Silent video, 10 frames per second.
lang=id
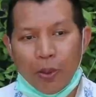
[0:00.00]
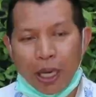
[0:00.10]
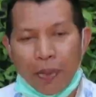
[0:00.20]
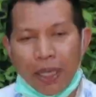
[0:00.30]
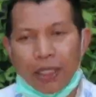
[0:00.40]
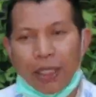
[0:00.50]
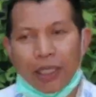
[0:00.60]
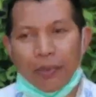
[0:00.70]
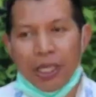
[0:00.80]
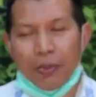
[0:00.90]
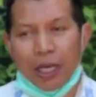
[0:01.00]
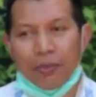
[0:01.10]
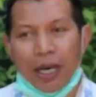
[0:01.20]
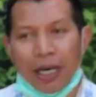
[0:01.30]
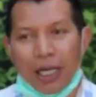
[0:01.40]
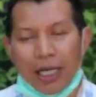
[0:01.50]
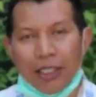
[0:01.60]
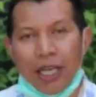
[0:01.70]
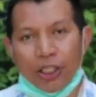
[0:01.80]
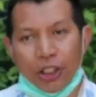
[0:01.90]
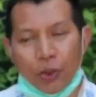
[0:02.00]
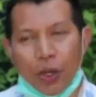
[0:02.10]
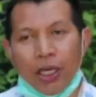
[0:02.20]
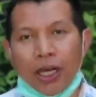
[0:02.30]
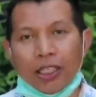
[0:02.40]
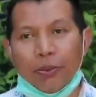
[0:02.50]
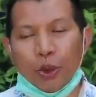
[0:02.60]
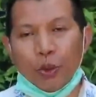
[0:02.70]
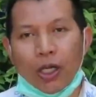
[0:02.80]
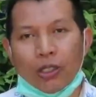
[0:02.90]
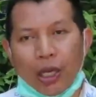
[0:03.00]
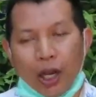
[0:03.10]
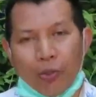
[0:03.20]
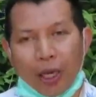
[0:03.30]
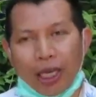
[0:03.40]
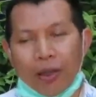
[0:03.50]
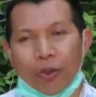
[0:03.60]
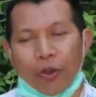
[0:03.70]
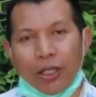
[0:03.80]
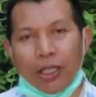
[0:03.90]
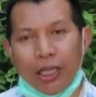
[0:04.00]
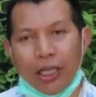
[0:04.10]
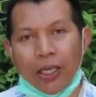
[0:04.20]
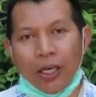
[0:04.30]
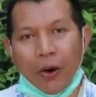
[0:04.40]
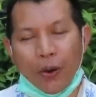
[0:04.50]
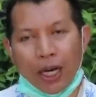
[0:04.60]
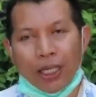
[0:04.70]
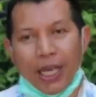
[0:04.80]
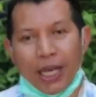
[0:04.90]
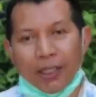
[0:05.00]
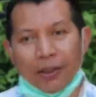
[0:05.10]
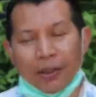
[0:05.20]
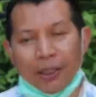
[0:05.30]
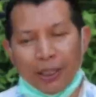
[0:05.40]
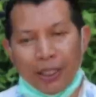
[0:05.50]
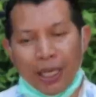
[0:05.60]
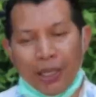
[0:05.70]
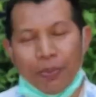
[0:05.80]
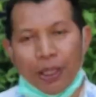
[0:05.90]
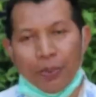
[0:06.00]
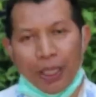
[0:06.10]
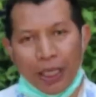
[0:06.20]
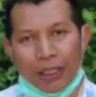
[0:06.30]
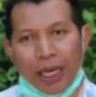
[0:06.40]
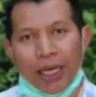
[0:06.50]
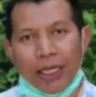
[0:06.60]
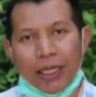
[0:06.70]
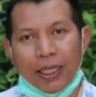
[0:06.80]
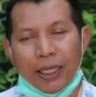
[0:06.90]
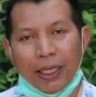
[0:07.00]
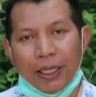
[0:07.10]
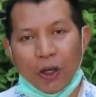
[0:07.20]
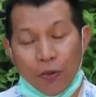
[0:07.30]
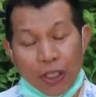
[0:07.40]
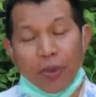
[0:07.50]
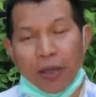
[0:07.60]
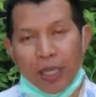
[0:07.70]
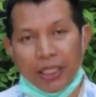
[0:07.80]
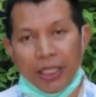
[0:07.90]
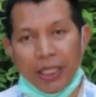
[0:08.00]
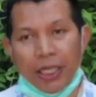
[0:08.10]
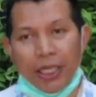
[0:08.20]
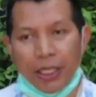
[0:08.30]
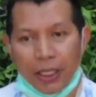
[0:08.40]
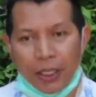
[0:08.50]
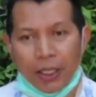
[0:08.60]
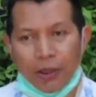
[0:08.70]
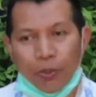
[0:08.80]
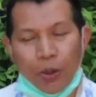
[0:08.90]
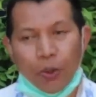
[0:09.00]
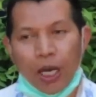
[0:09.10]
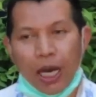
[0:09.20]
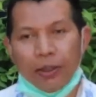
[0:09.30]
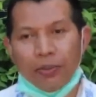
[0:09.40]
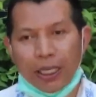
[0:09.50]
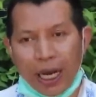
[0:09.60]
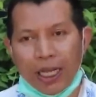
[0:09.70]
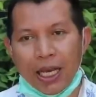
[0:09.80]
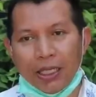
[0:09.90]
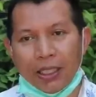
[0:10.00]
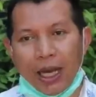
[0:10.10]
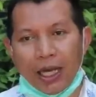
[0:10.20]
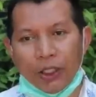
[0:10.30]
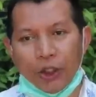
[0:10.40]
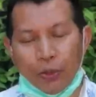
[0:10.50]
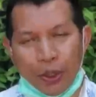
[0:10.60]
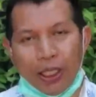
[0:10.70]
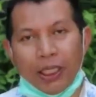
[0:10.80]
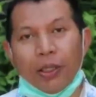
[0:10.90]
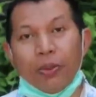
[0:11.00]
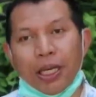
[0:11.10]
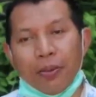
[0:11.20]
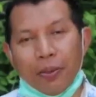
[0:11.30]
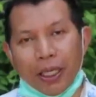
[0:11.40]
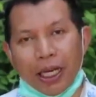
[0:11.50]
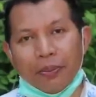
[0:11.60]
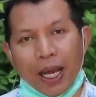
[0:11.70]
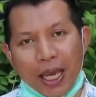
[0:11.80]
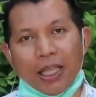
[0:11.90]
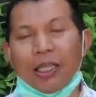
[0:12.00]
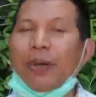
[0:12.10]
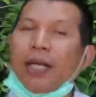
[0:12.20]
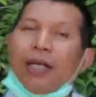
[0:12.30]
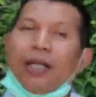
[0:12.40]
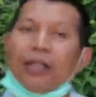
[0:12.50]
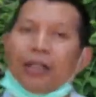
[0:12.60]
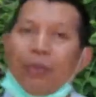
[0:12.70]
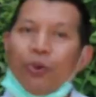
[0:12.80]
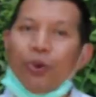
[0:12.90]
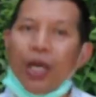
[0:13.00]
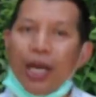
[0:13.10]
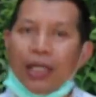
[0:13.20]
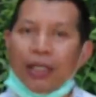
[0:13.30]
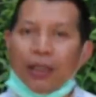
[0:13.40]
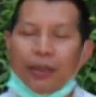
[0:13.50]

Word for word: juga bagaimana kita menyiapkan makanan yang sesuai dengan kebutuhan kalau mereka kebetulan jadi orang yang eh, jadi eh, penderita eh, COVID-19 ini. Jadi mudah-mudahan bekal yang cukup ini kita bisa memberikan pelayanan kepada tamu yang